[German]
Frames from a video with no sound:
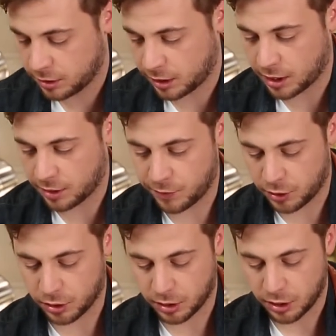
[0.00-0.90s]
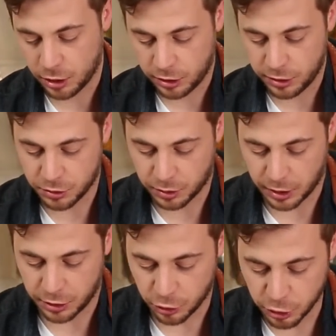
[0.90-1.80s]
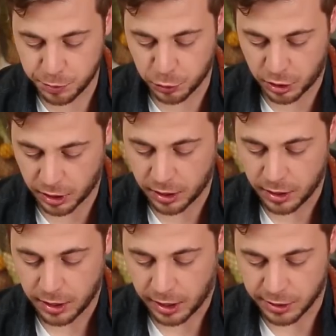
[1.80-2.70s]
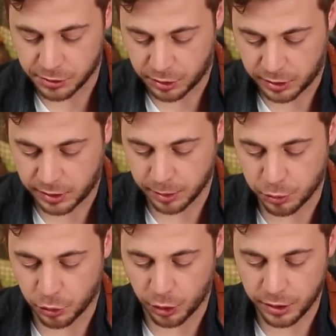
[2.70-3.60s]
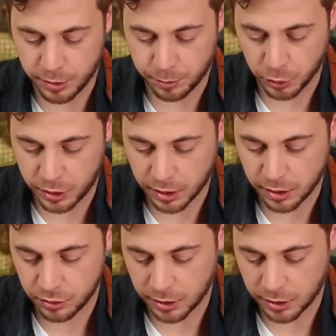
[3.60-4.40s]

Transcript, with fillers: Dann haben wir noch die sogenannte Nussbutter, also gebräunte Butter,